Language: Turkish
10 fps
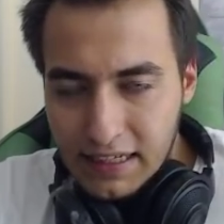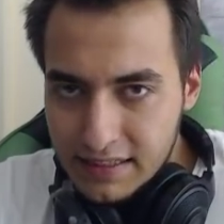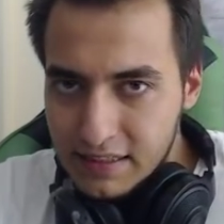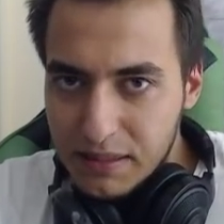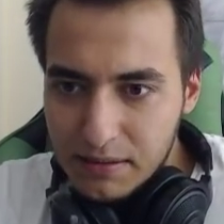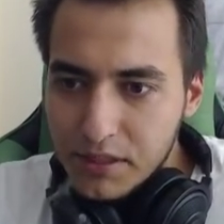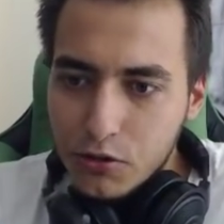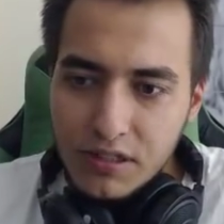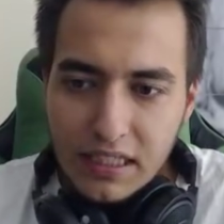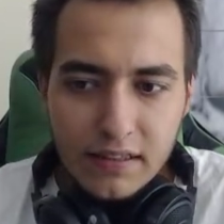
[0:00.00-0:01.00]
Ezreal benim de
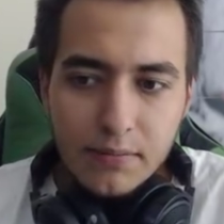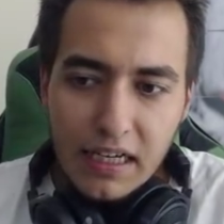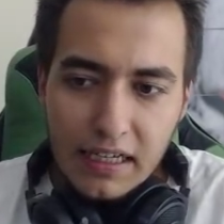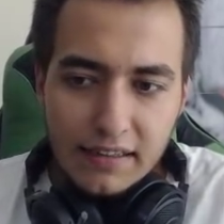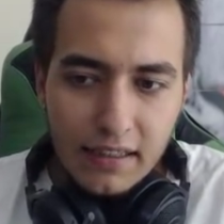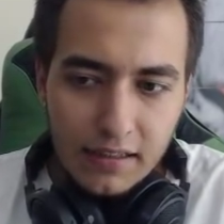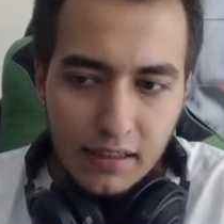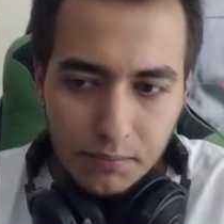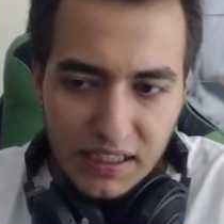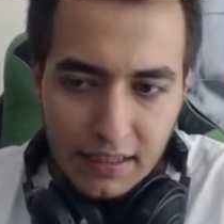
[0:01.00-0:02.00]
çok sevdiğim
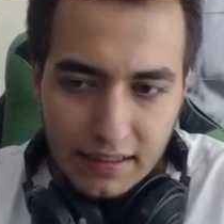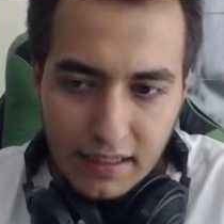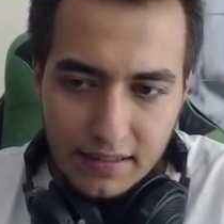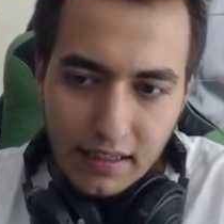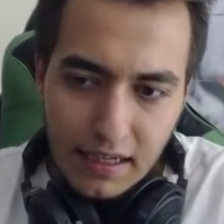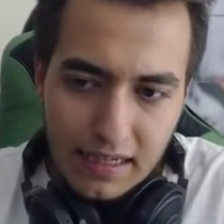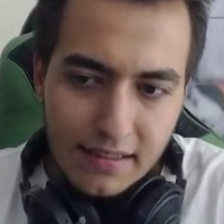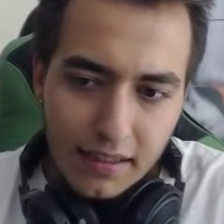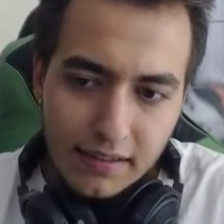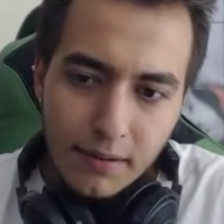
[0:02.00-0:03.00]
karakterlerden biri arkadaşlar.
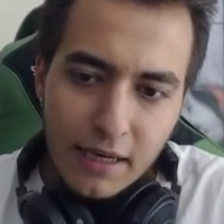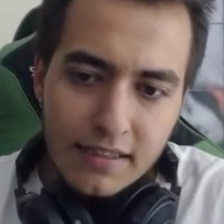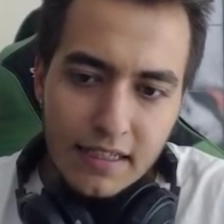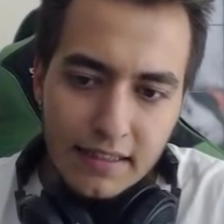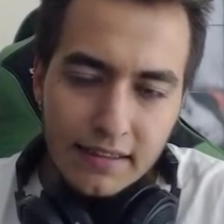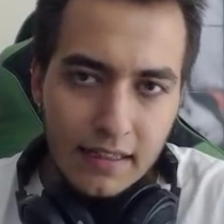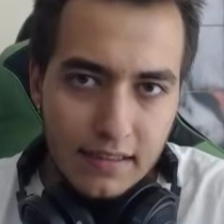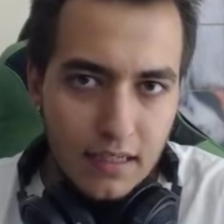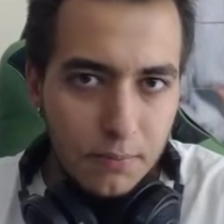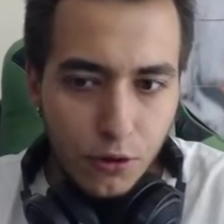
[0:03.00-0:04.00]
S artıda bence iki
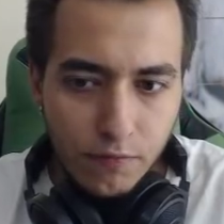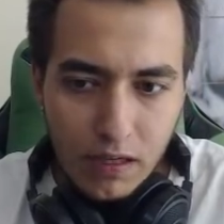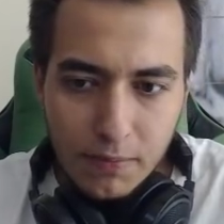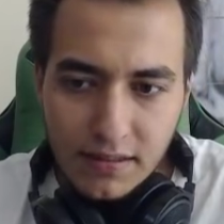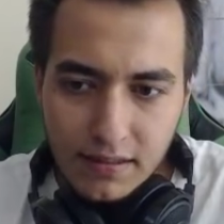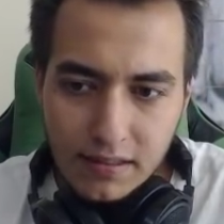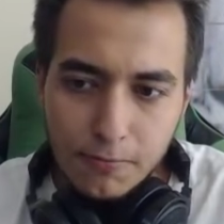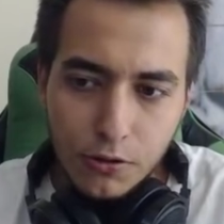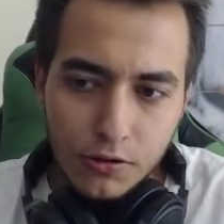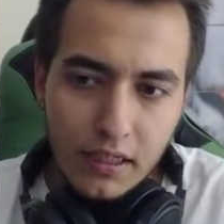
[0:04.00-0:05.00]
tane şampiyon var. Başka
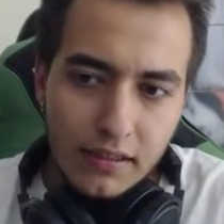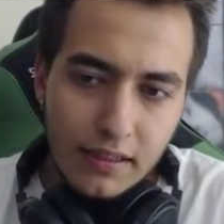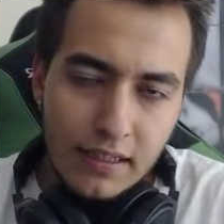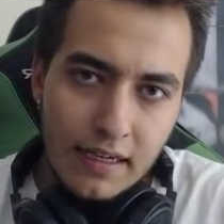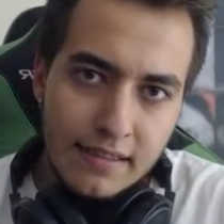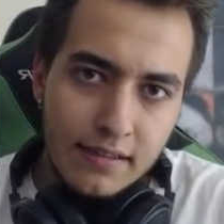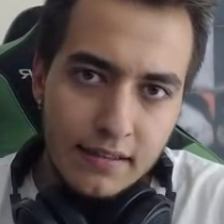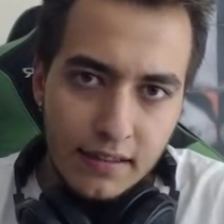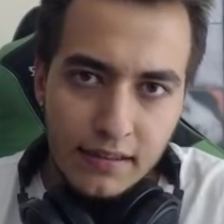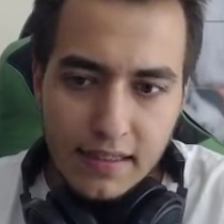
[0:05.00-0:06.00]
supportlar e,
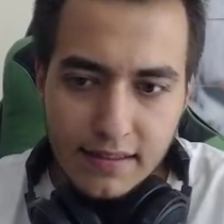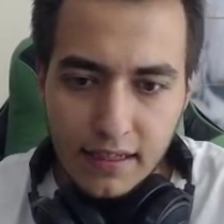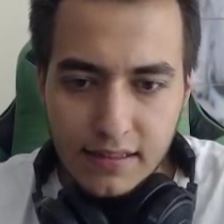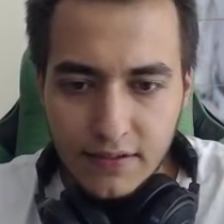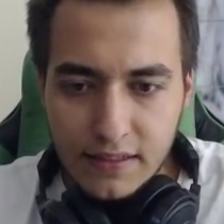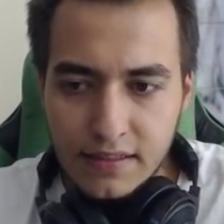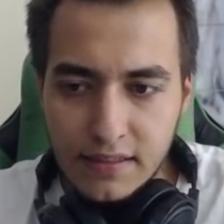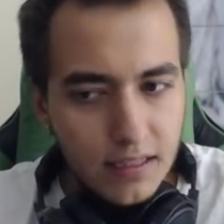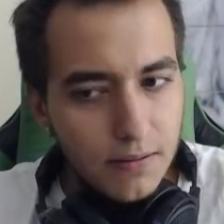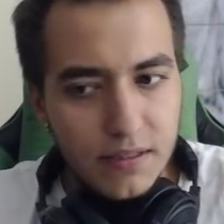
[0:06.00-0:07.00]
Ezreal'ın yanında S artı
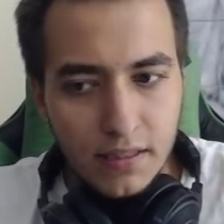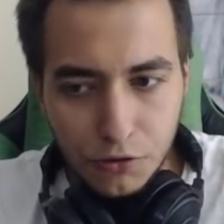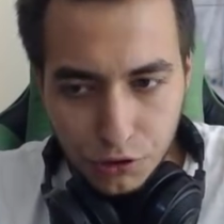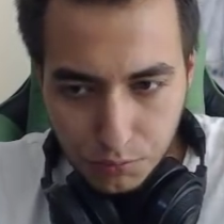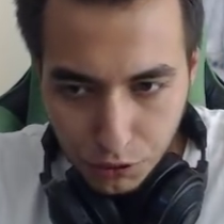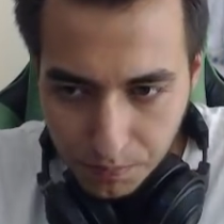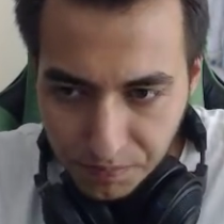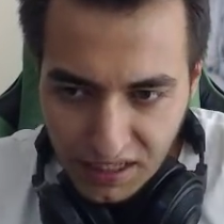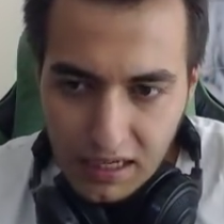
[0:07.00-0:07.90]
seviyesine çıkabileceğini düşünmüyorum.